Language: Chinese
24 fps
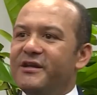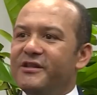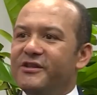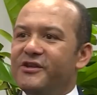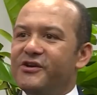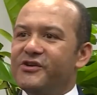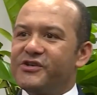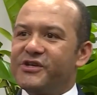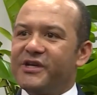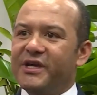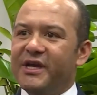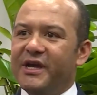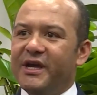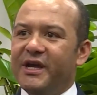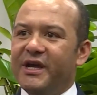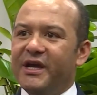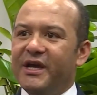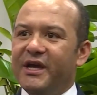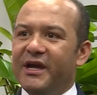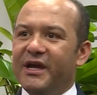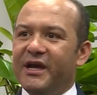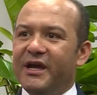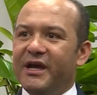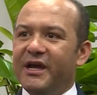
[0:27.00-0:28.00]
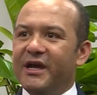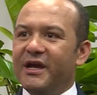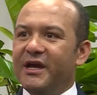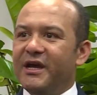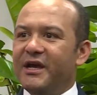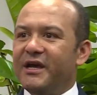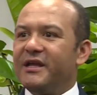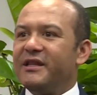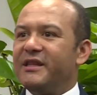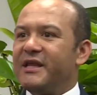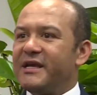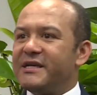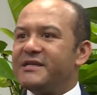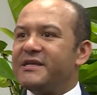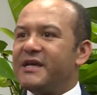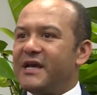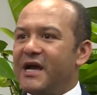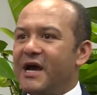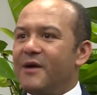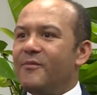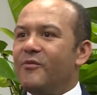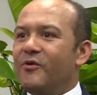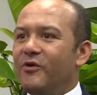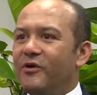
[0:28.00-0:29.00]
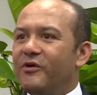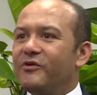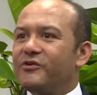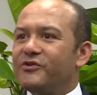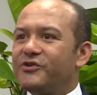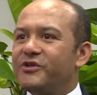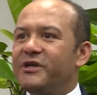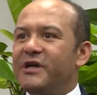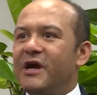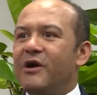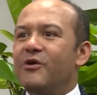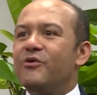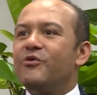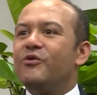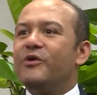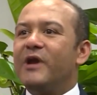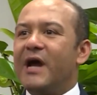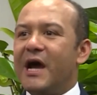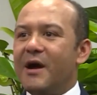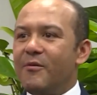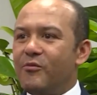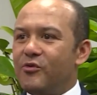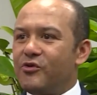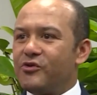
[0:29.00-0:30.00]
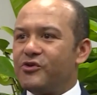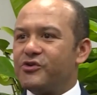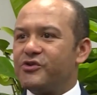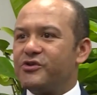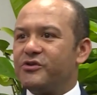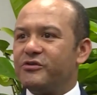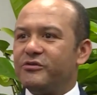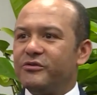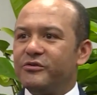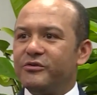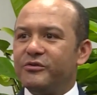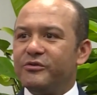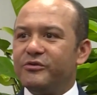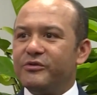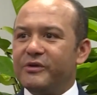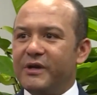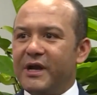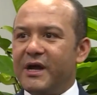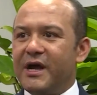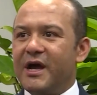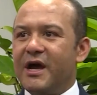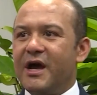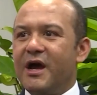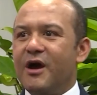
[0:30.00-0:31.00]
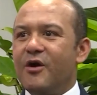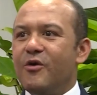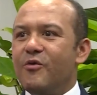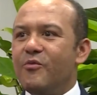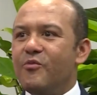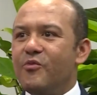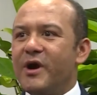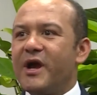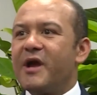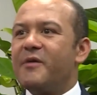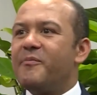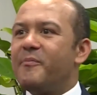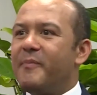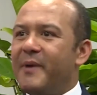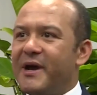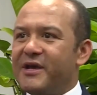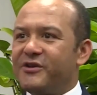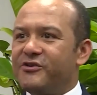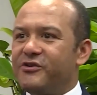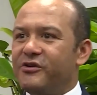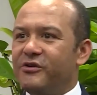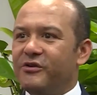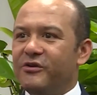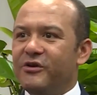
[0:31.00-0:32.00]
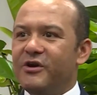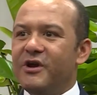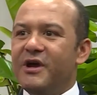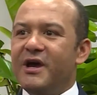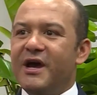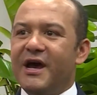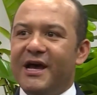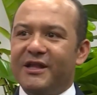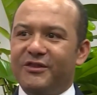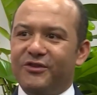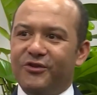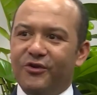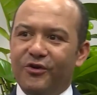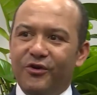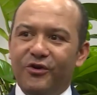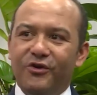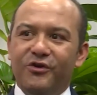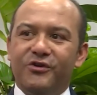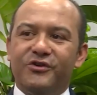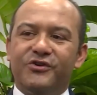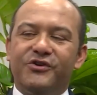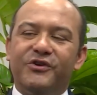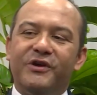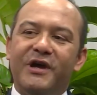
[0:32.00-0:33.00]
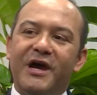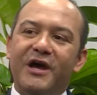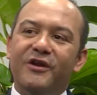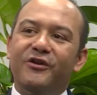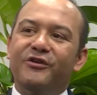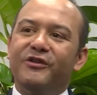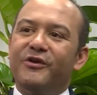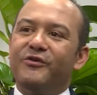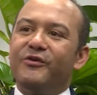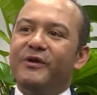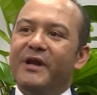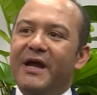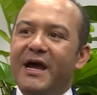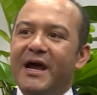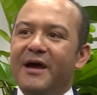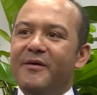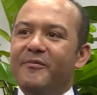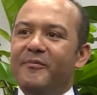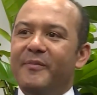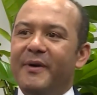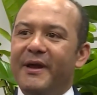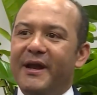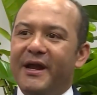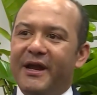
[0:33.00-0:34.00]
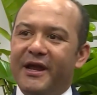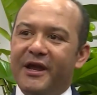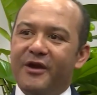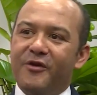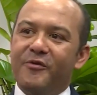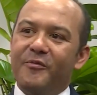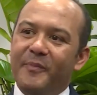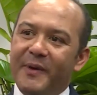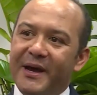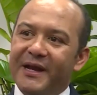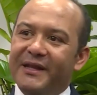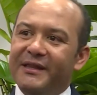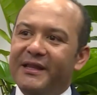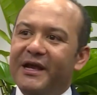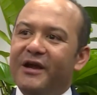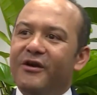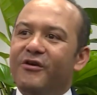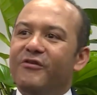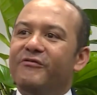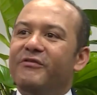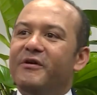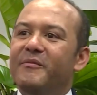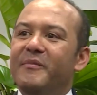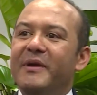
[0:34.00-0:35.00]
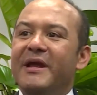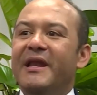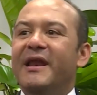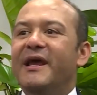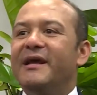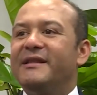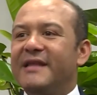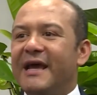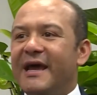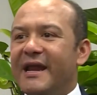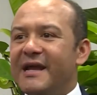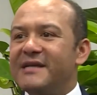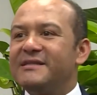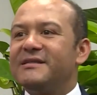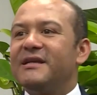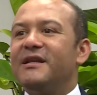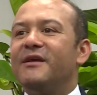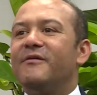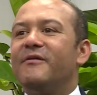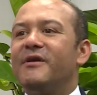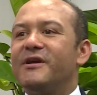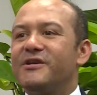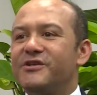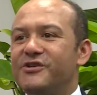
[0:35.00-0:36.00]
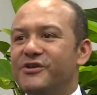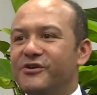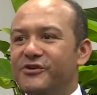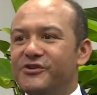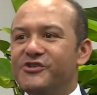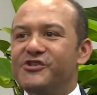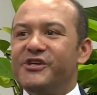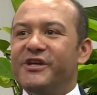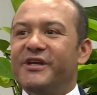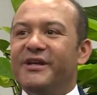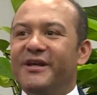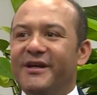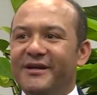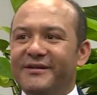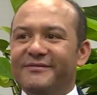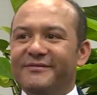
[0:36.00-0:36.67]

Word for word: Entonces deseamos y auguramos una, un buen espacio a todos los ciudadanos de Hunan para que compartan con familia esta gran celebración china.